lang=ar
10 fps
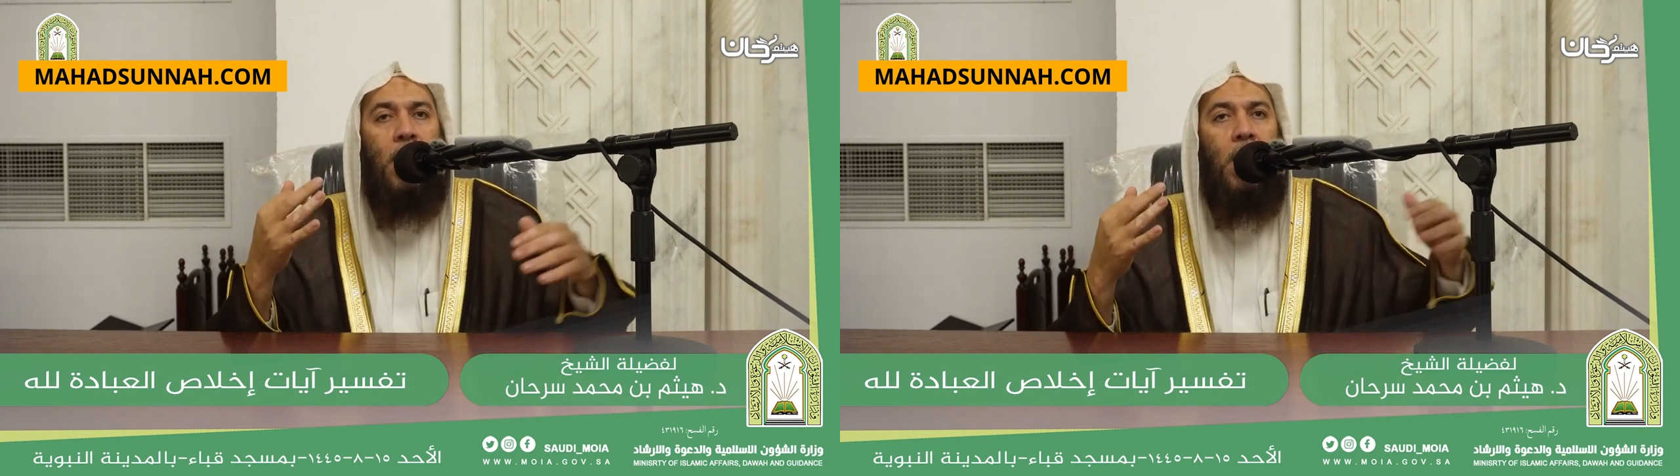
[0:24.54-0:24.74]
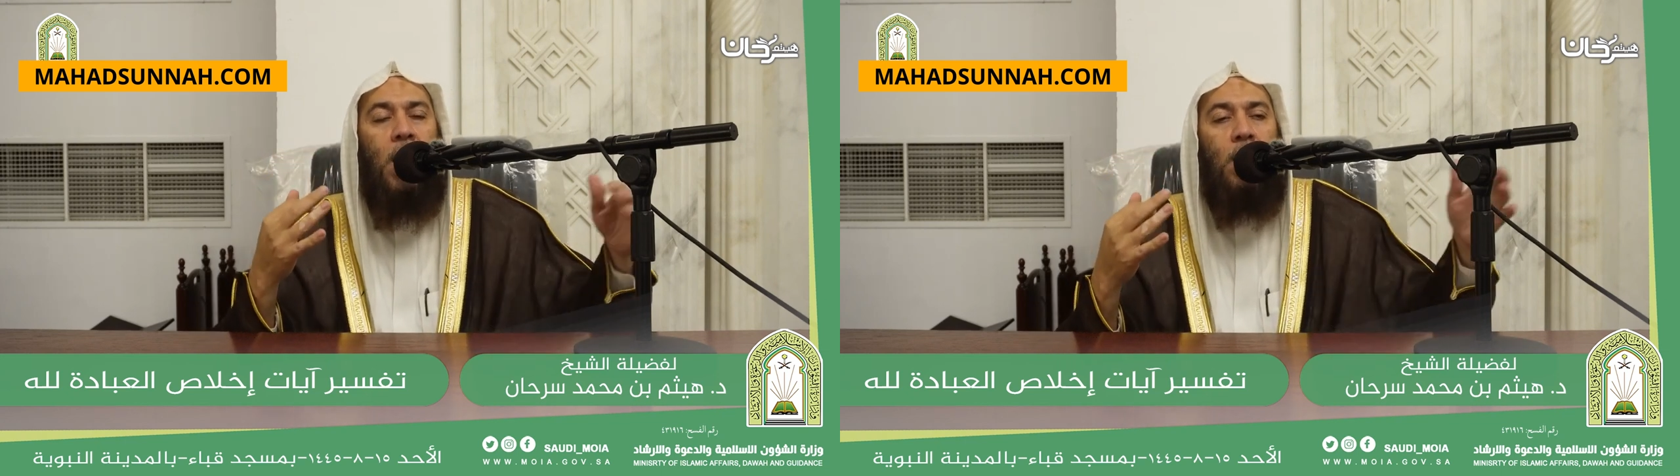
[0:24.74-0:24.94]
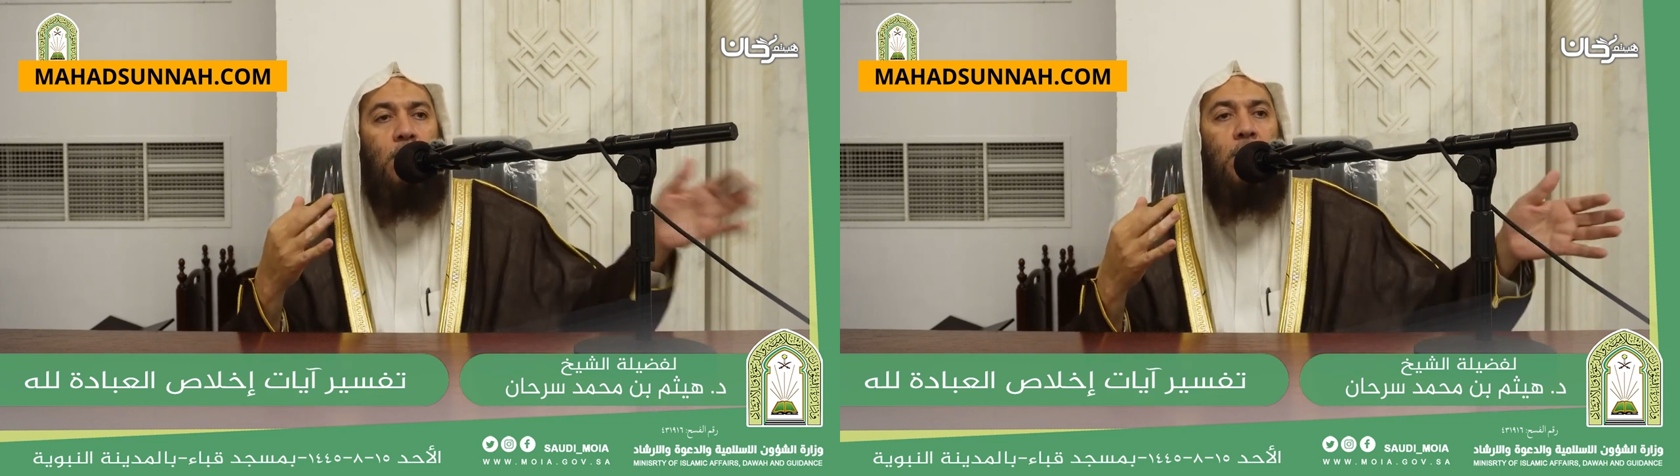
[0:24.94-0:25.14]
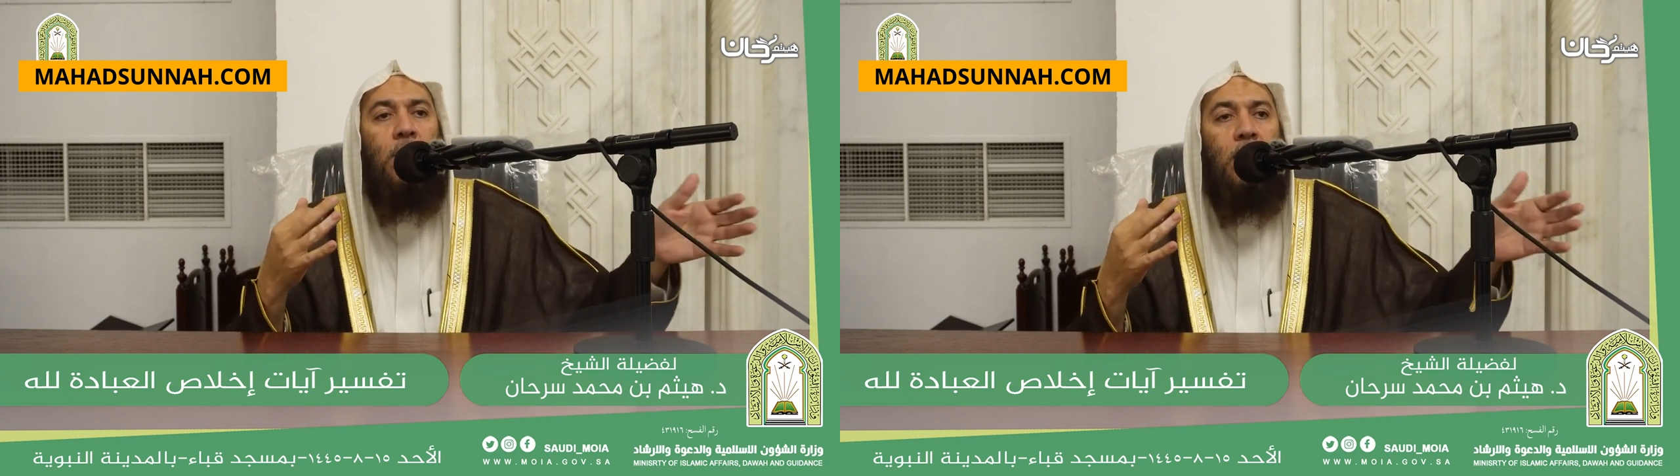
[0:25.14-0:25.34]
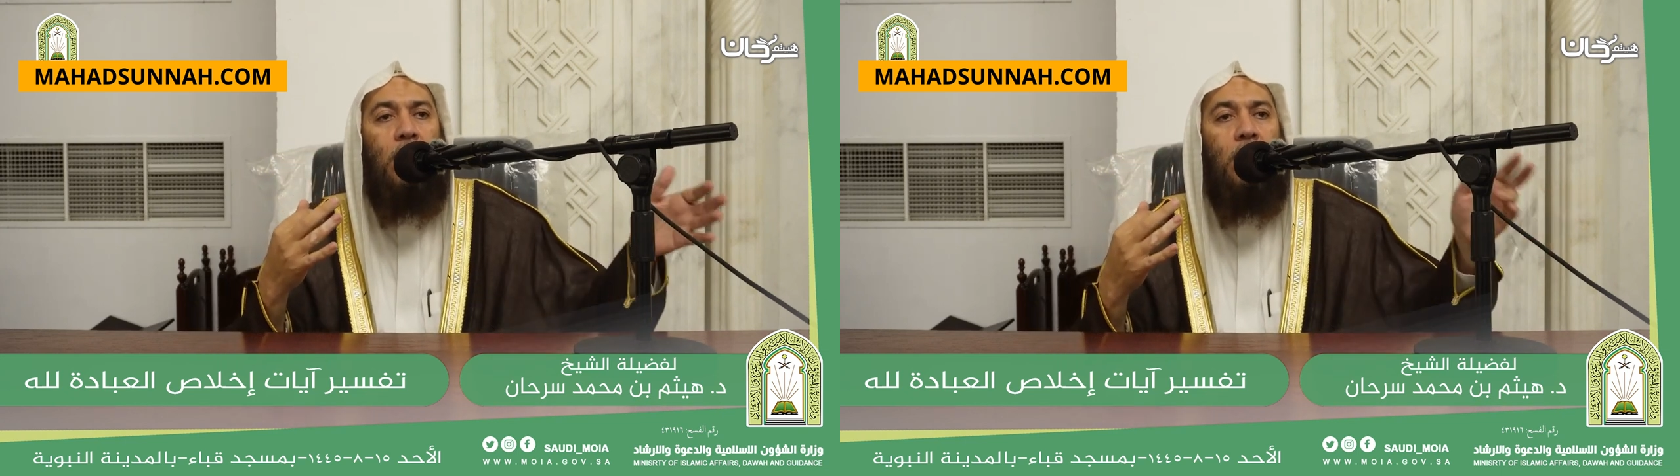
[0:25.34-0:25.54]

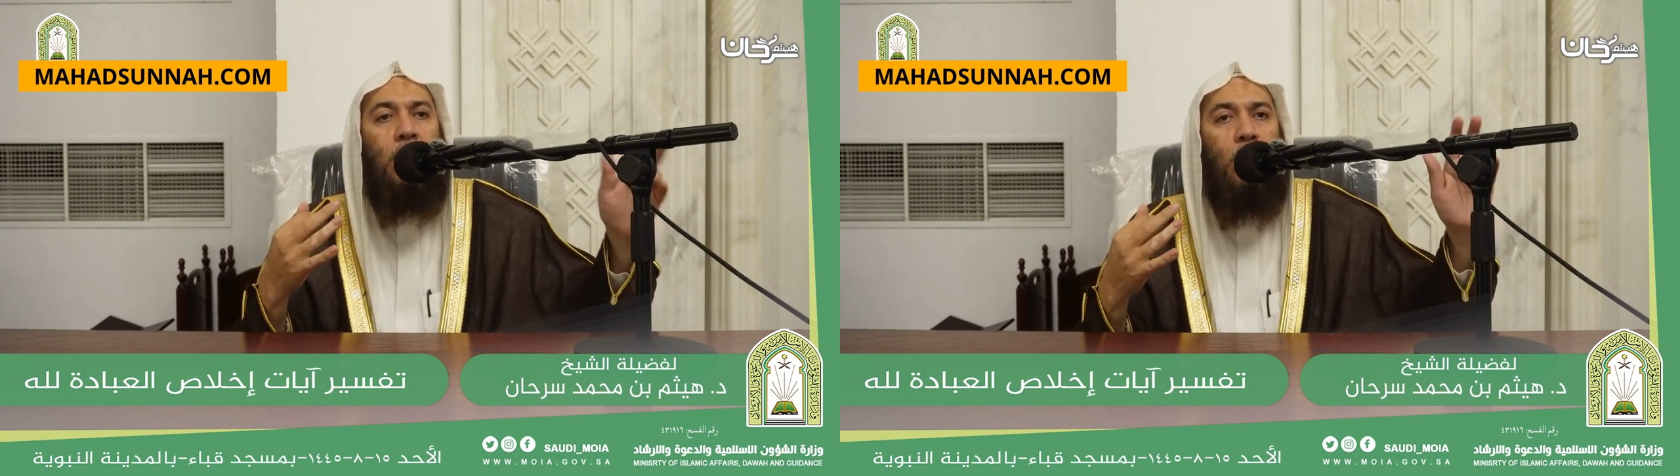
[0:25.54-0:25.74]
حمده